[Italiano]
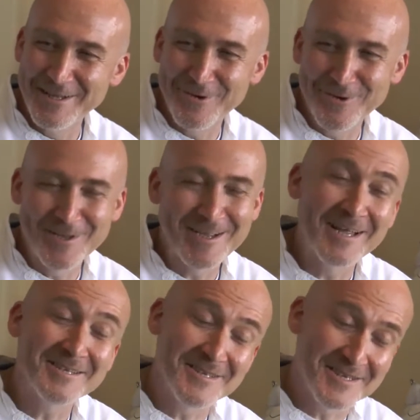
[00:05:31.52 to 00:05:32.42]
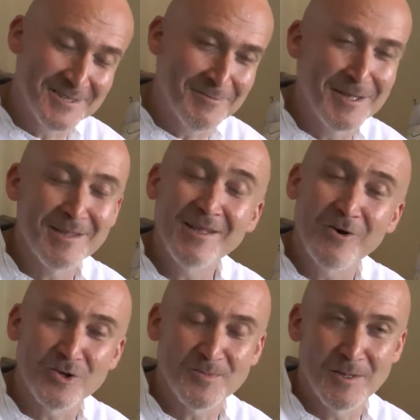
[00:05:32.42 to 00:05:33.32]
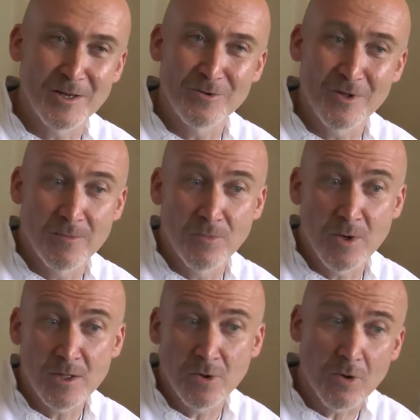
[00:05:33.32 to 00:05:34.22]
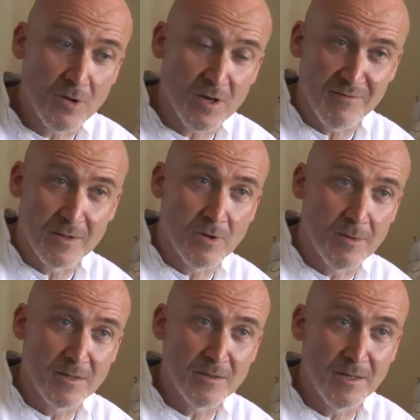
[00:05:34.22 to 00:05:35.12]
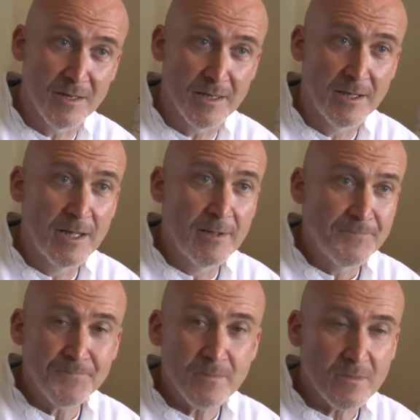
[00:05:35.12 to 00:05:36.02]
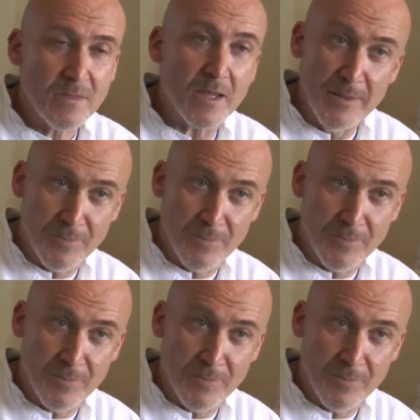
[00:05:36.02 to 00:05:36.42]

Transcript: dicono gli inglesi, in regime di day hospital o di ambulatorio, arrivando la mattina e